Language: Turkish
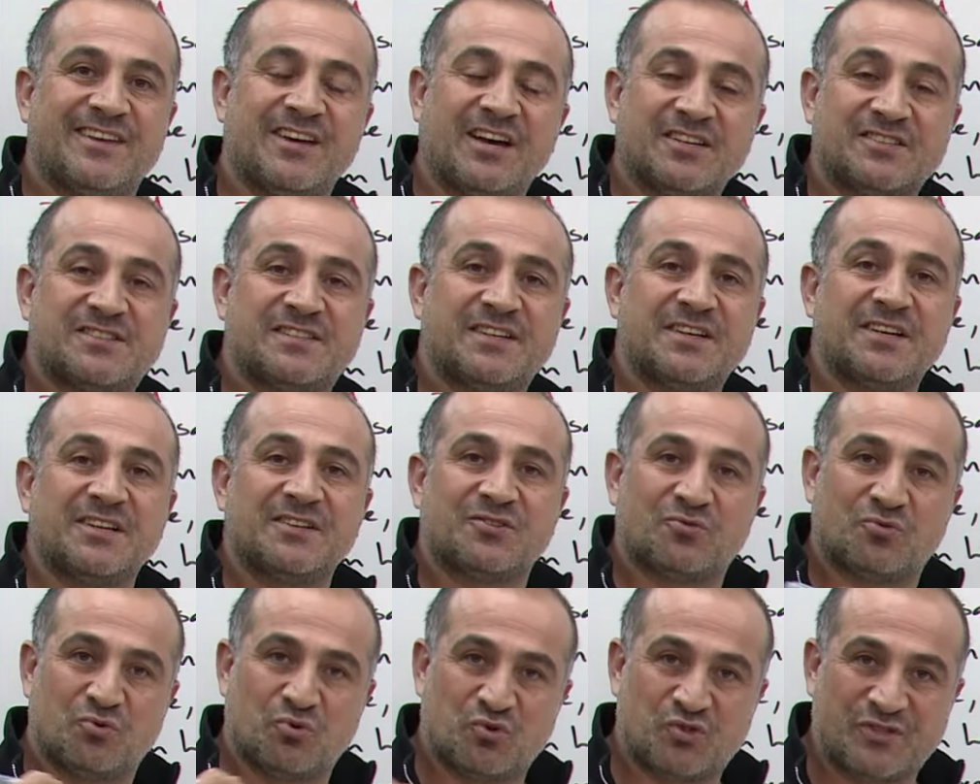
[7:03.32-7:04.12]

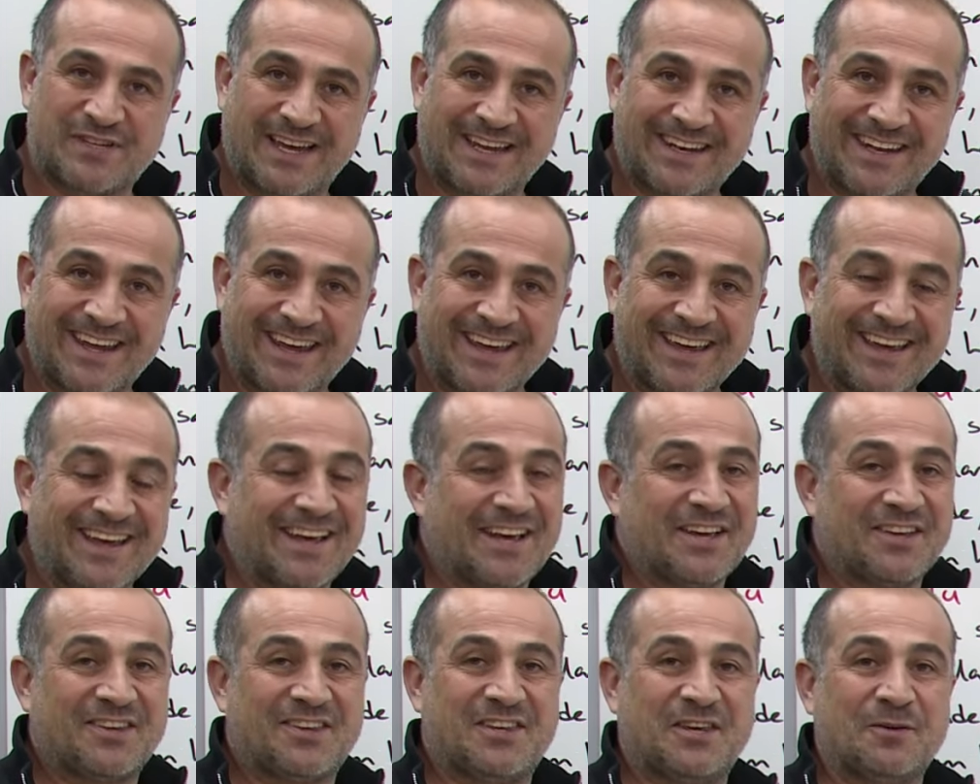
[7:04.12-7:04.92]
yazı düzeni
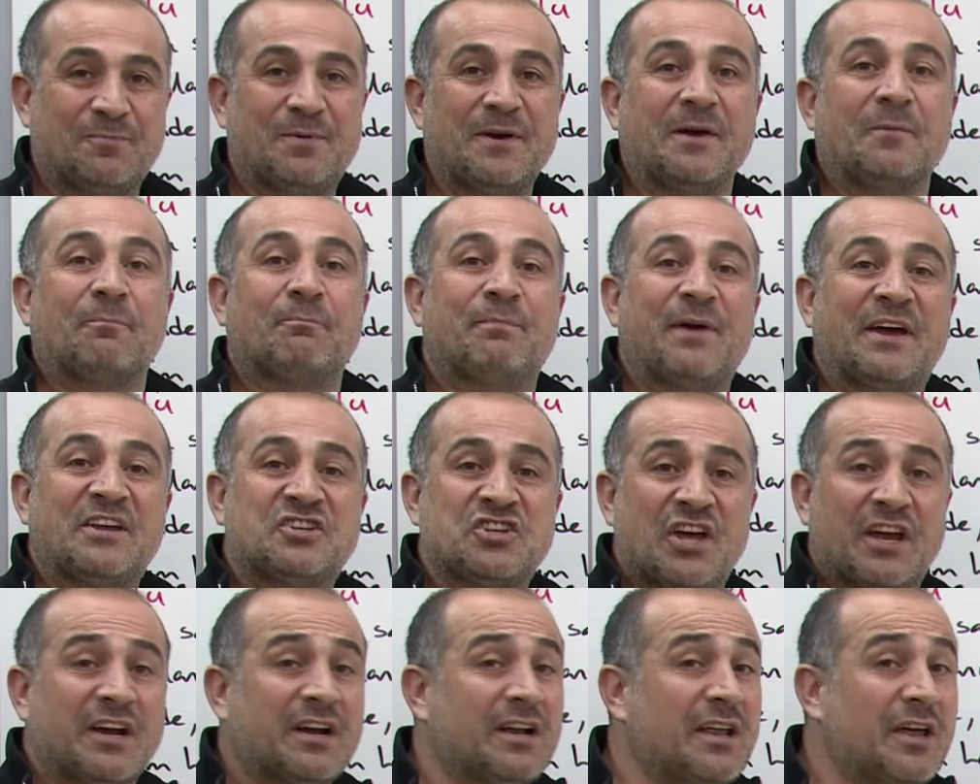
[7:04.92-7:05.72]
gibi
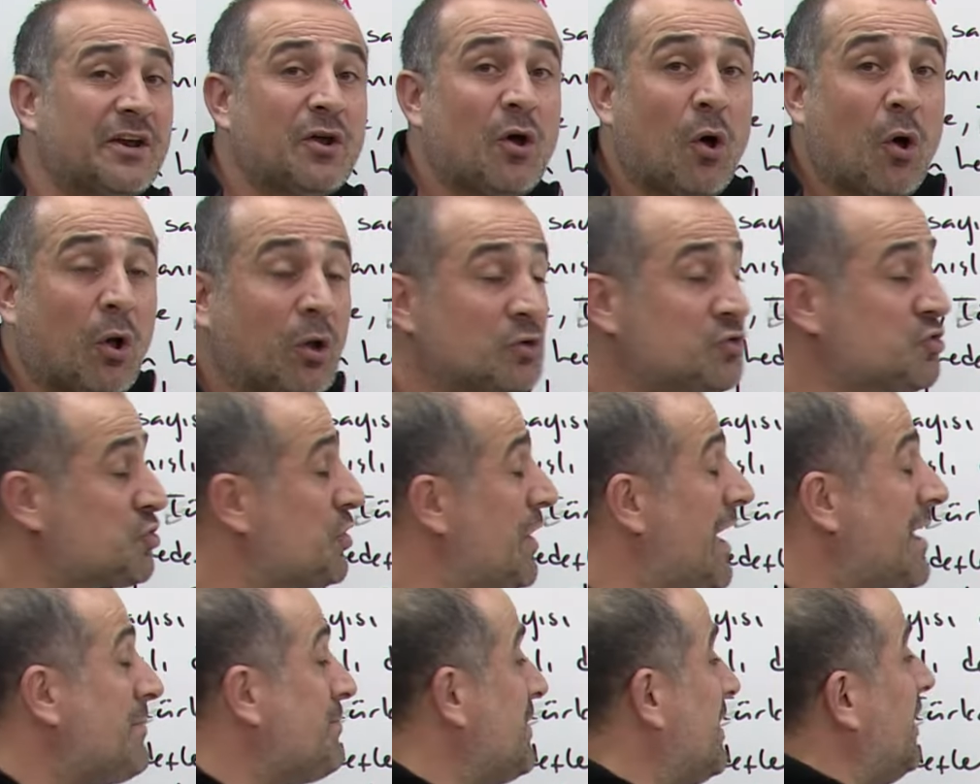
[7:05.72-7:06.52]
becerileri
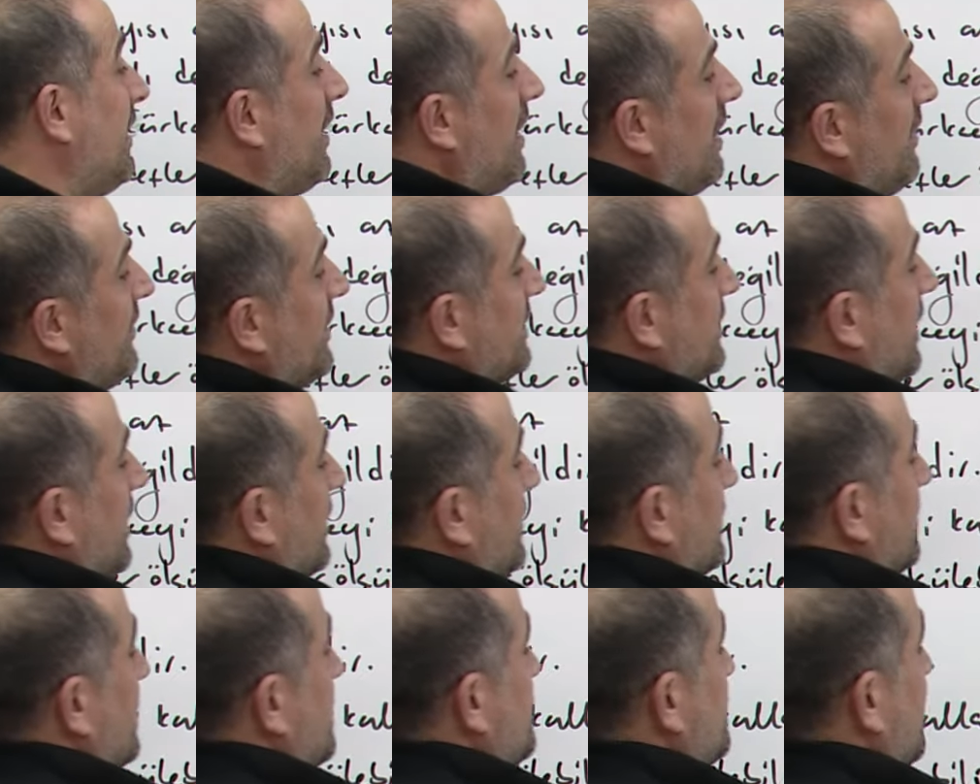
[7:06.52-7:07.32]
ölçer mi? Evet
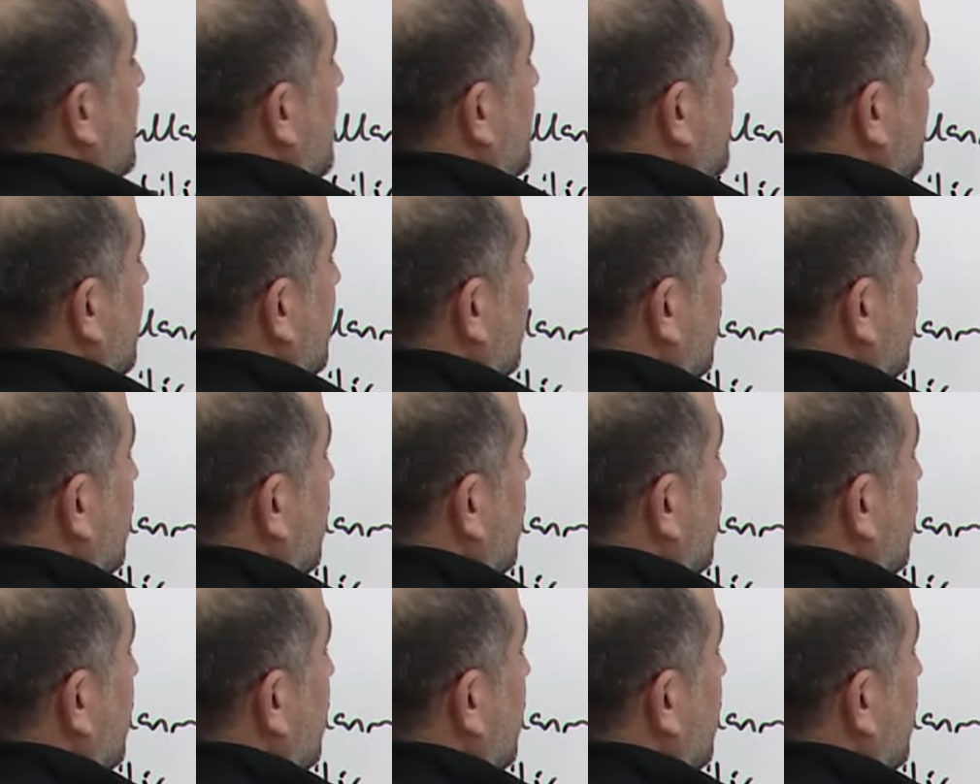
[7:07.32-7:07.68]
arkadaşlar